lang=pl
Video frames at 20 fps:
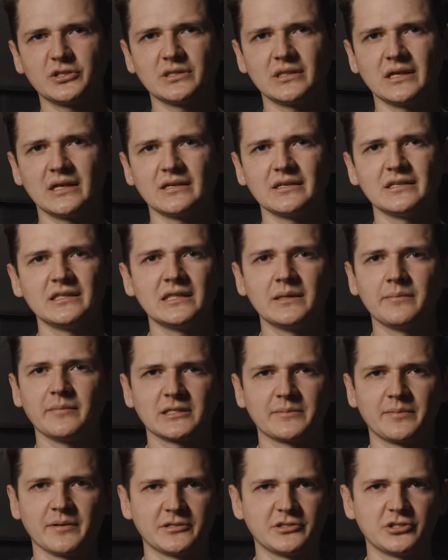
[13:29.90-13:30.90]
się na innym
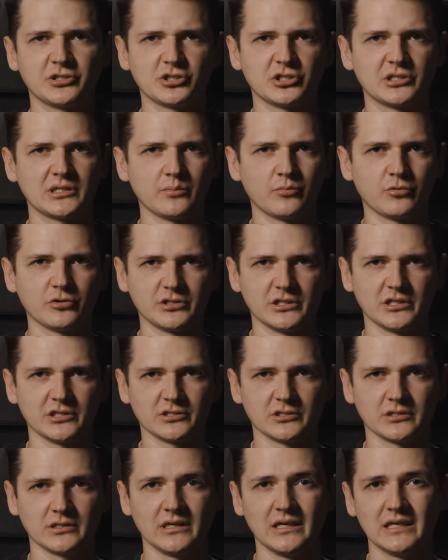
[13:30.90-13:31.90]
aspekcie życia
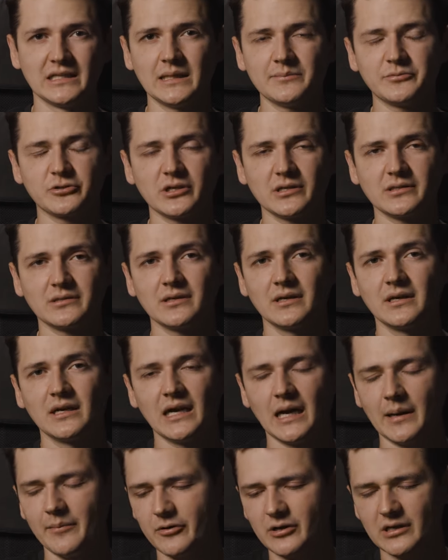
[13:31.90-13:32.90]
młodzieży. Na przykład
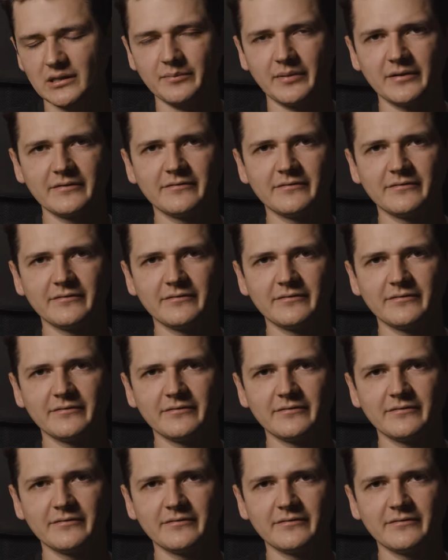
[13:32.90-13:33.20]
American